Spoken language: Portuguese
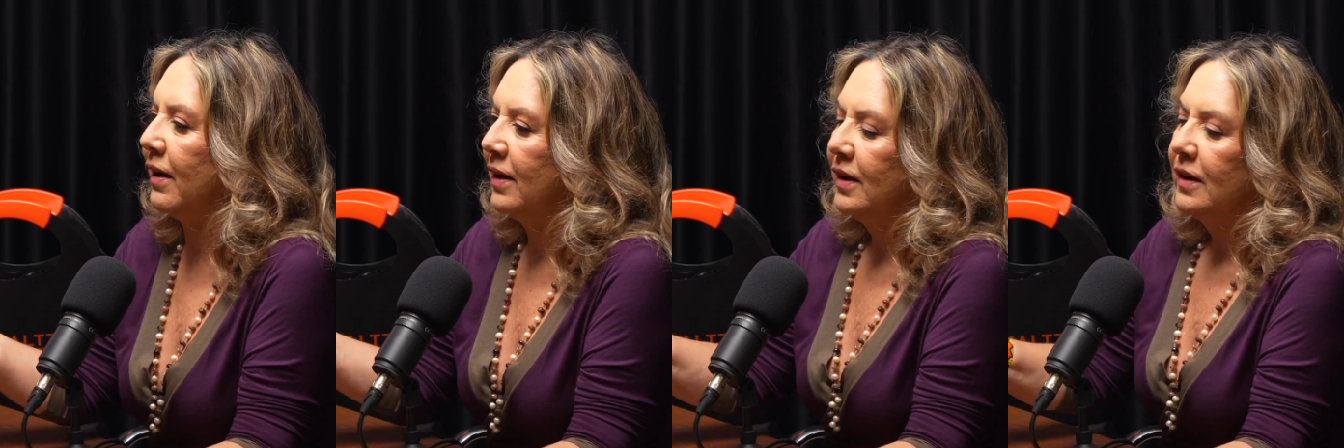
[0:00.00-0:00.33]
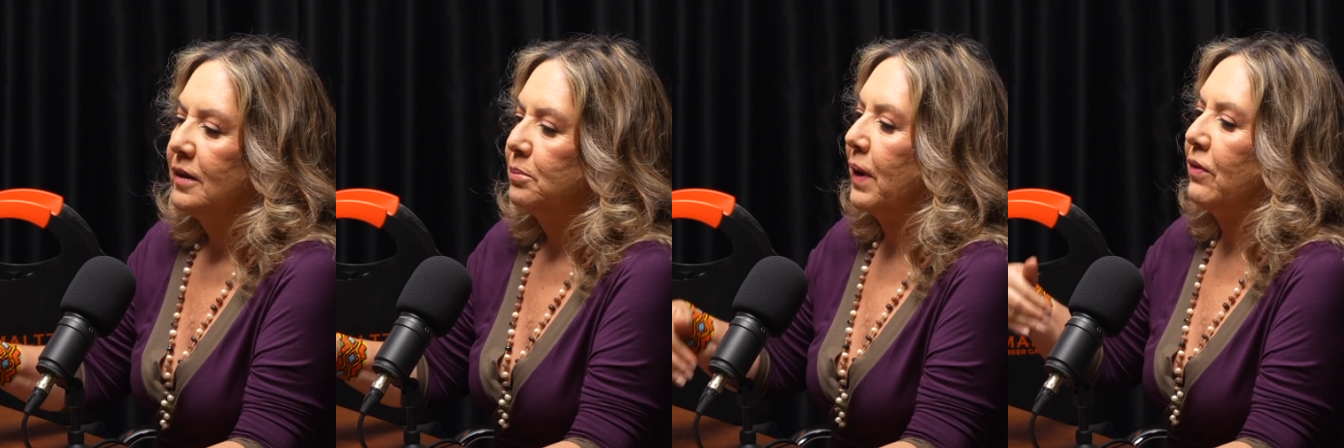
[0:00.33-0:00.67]

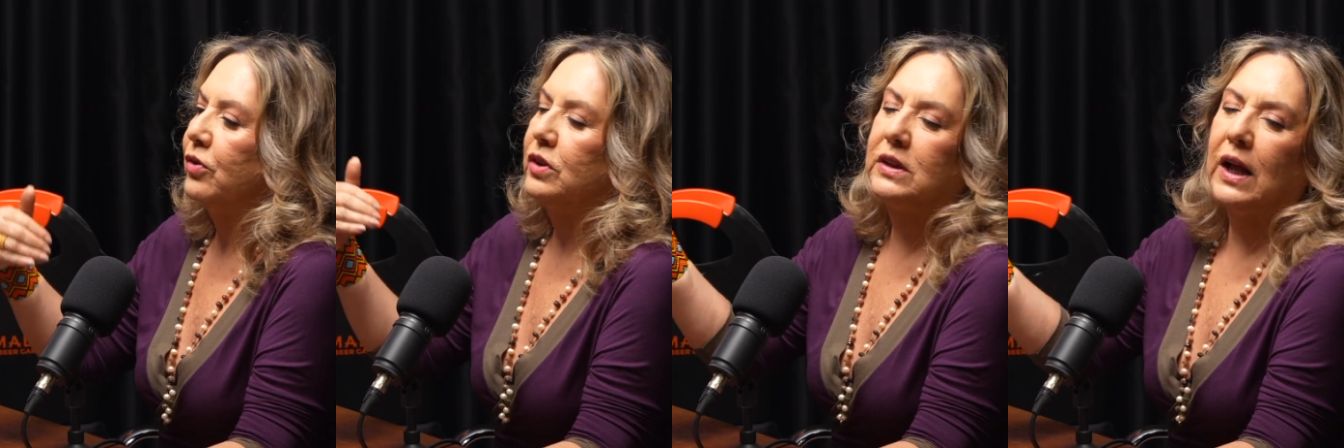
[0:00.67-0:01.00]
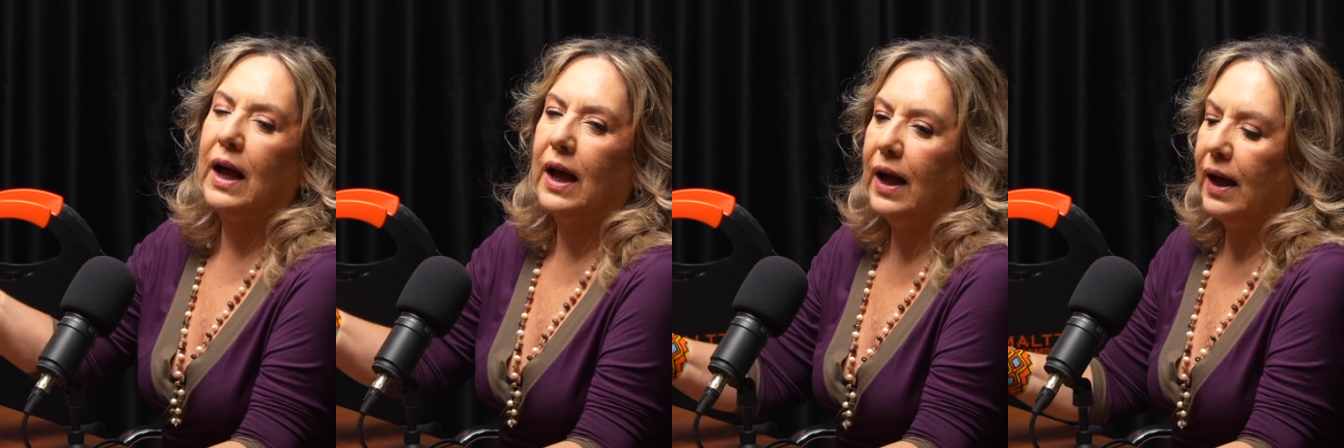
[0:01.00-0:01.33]
votar, para a pessoa
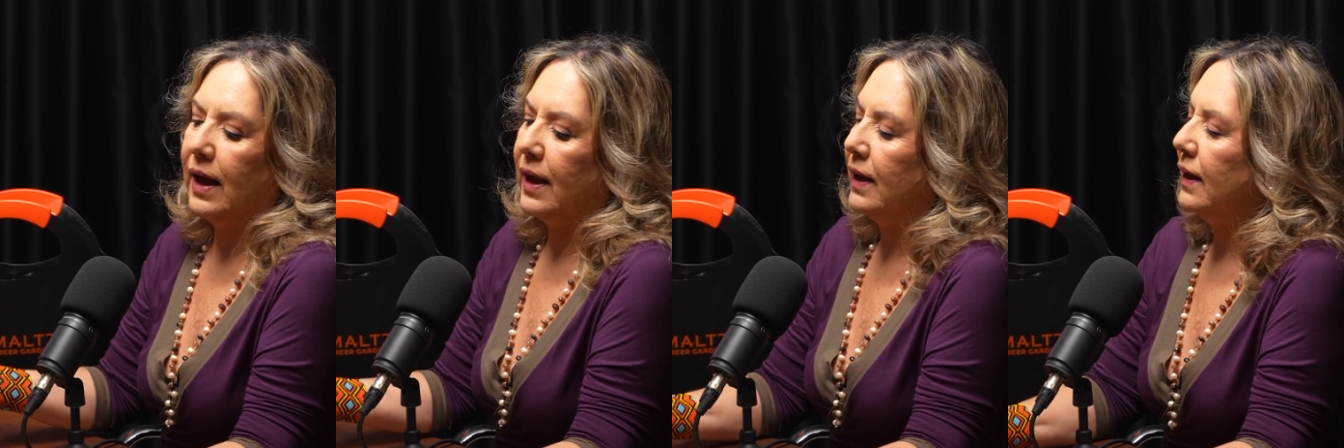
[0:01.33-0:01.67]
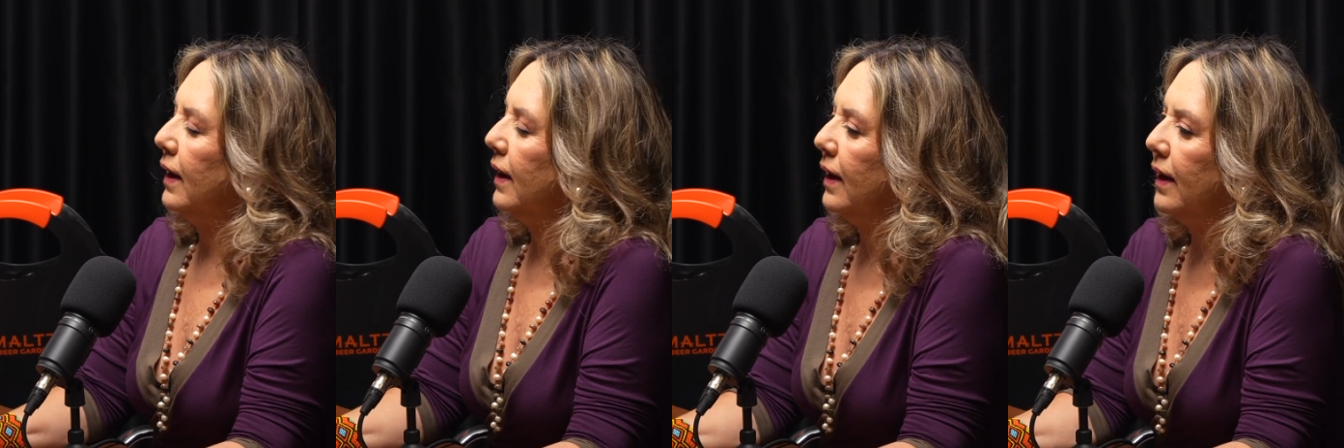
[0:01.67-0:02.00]
ficar
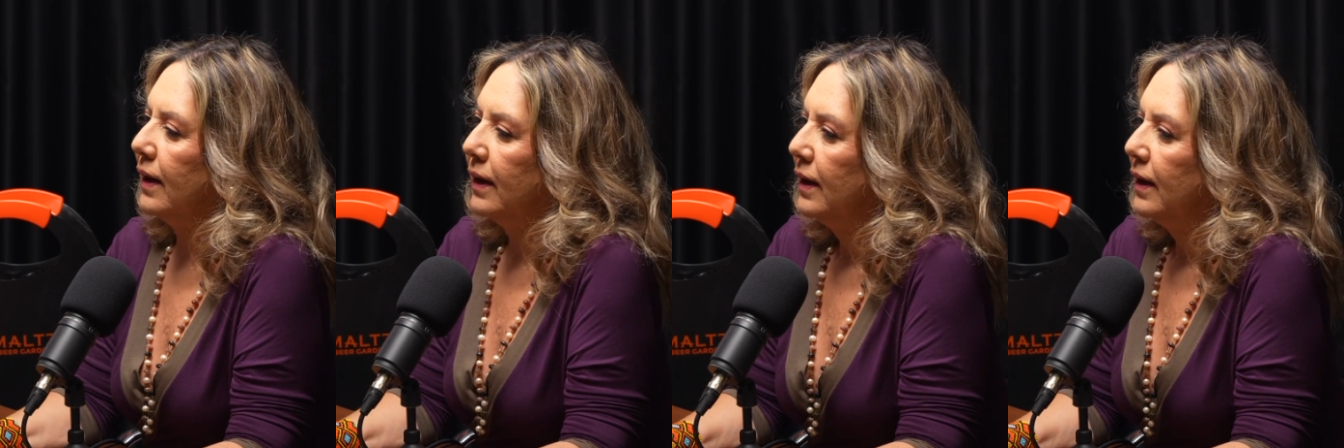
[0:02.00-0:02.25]
lá. É.